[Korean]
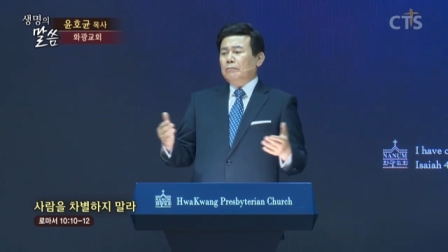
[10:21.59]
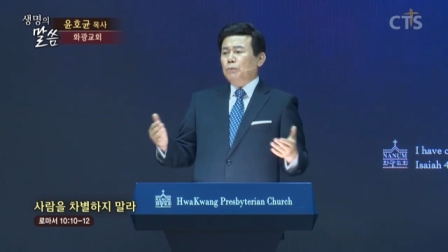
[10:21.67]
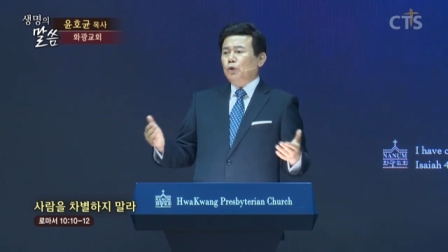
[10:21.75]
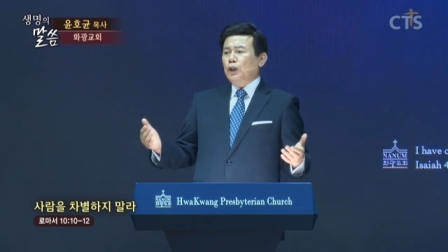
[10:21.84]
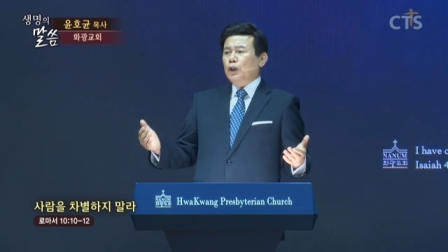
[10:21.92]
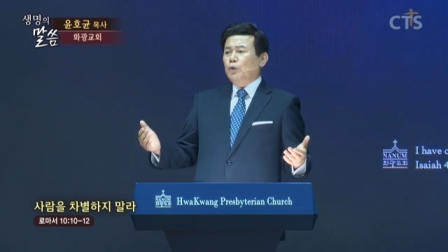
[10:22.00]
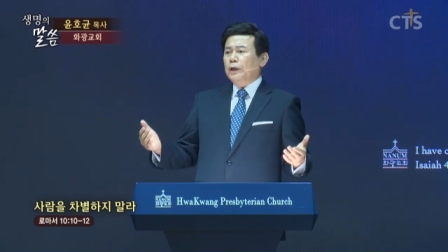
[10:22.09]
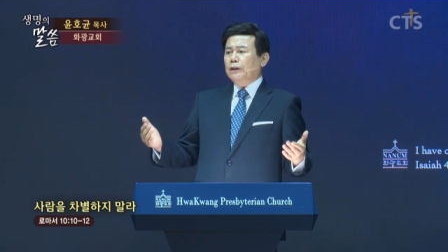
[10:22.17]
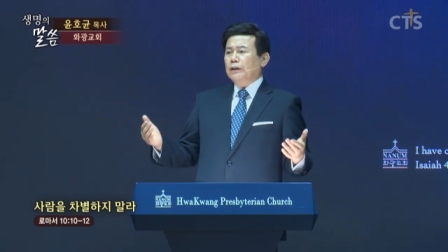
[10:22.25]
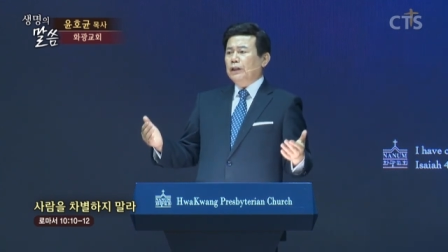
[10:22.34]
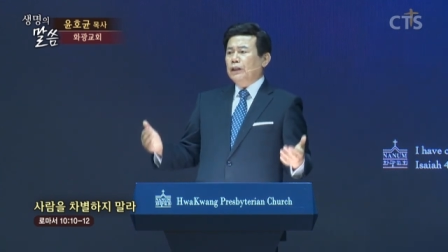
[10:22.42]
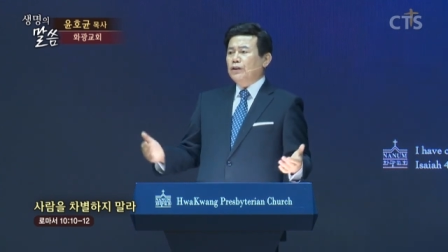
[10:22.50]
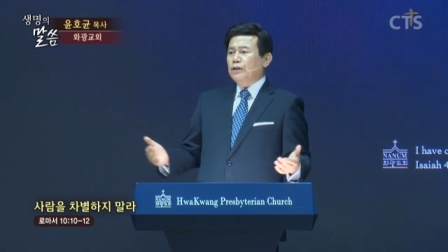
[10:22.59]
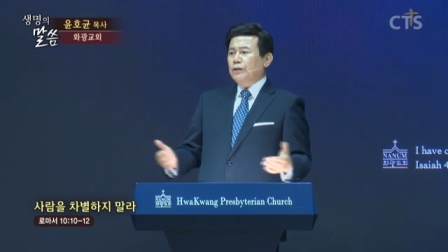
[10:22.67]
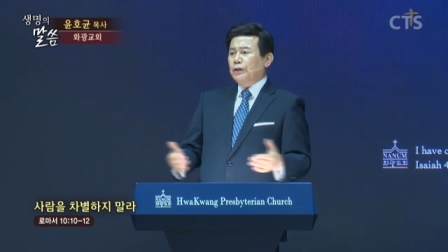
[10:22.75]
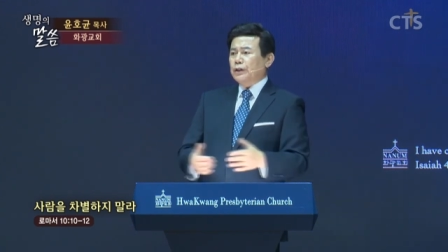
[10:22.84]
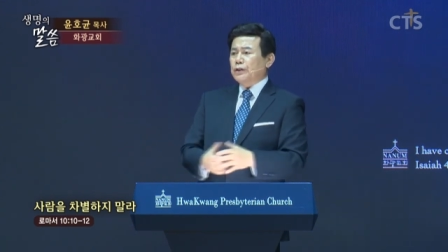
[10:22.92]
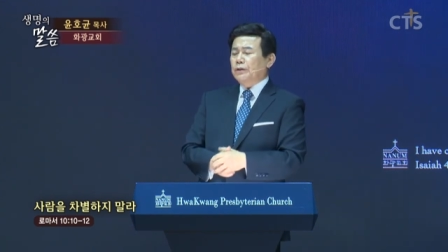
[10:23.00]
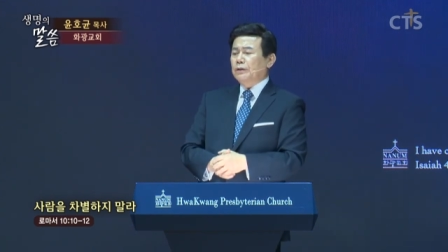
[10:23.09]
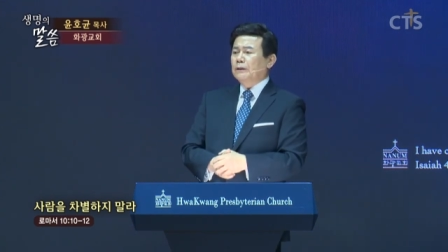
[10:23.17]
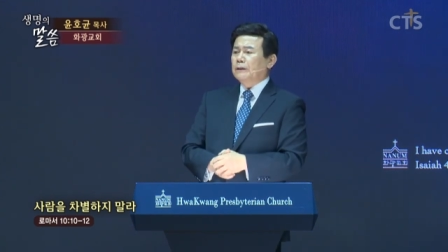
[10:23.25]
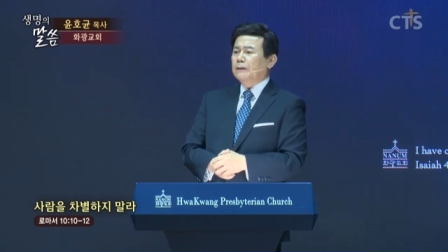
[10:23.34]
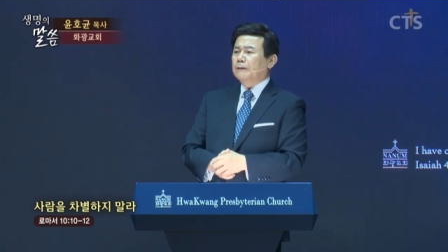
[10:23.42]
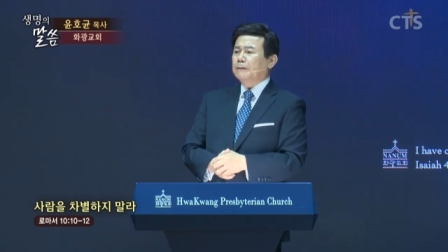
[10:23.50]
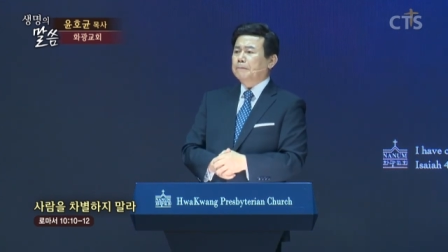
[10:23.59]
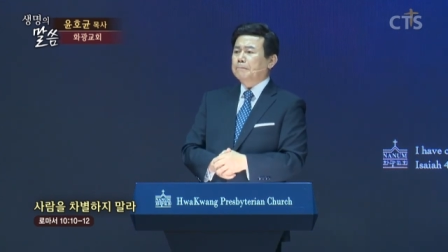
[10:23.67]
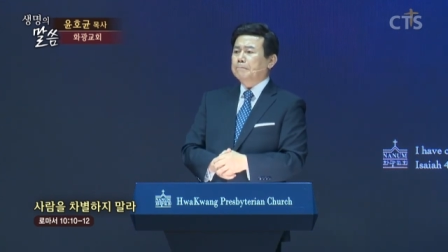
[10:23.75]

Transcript: 물이 귀한 이 지역에서는